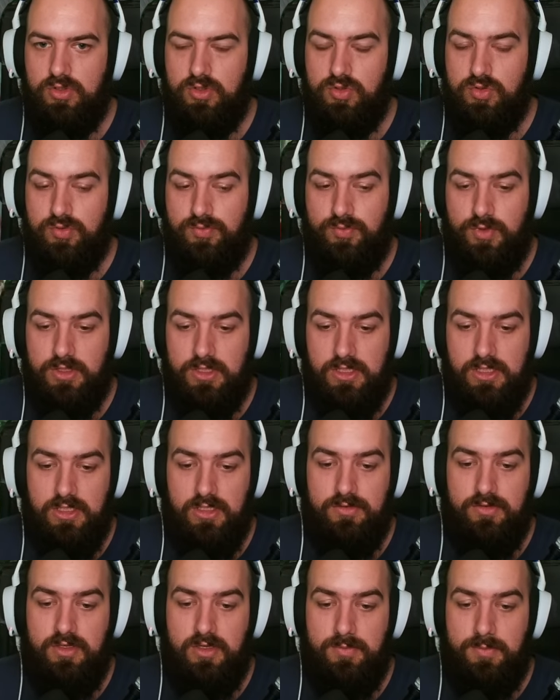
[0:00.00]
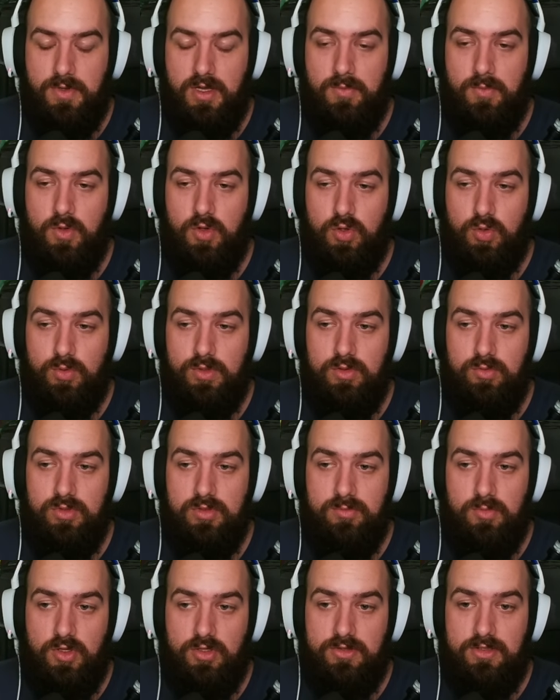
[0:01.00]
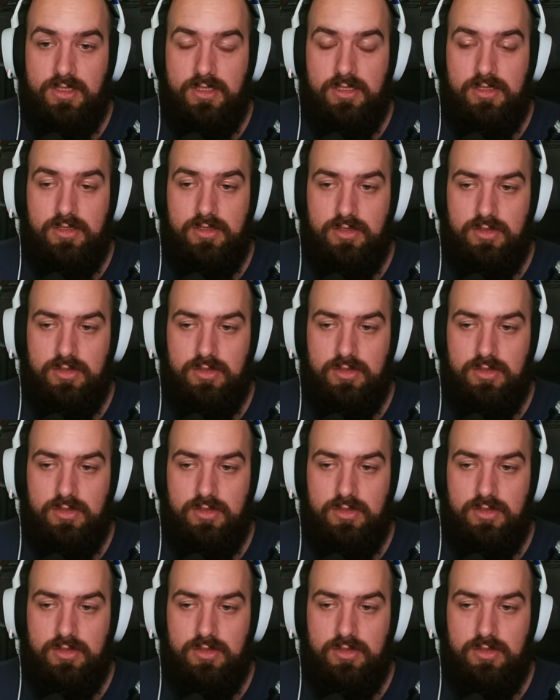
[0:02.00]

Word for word: Je vois qu'il y avait apparemment ruine ou Immortel.